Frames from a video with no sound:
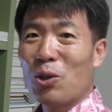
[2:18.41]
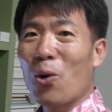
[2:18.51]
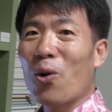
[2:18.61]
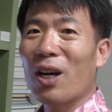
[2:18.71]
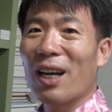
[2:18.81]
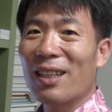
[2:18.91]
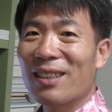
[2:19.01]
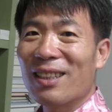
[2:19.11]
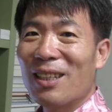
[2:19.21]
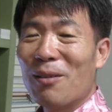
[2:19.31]

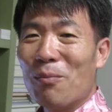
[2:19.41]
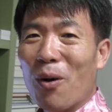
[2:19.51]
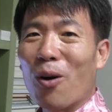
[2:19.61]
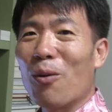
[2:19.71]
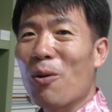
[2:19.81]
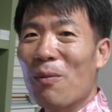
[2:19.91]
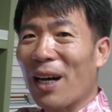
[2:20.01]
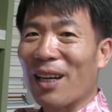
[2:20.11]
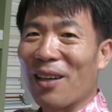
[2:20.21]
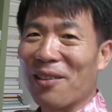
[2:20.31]
효과는 먹어보면
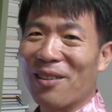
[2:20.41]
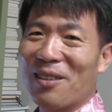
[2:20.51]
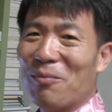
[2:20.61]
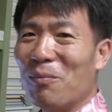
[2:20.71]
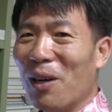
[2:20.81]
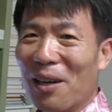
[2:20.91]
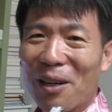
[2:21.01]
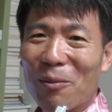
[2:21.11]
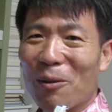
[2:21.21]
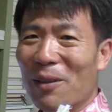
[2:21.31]
알아요.
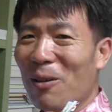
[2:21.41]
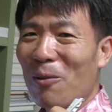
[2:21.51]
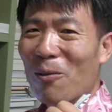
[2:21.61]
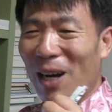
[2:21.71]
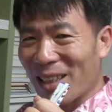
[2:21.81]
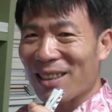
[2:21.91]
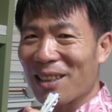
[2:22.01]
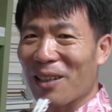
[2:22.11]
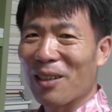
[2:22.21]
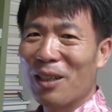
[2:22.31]
먹어보면
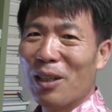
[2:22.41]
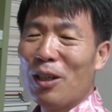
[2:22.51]
확실해.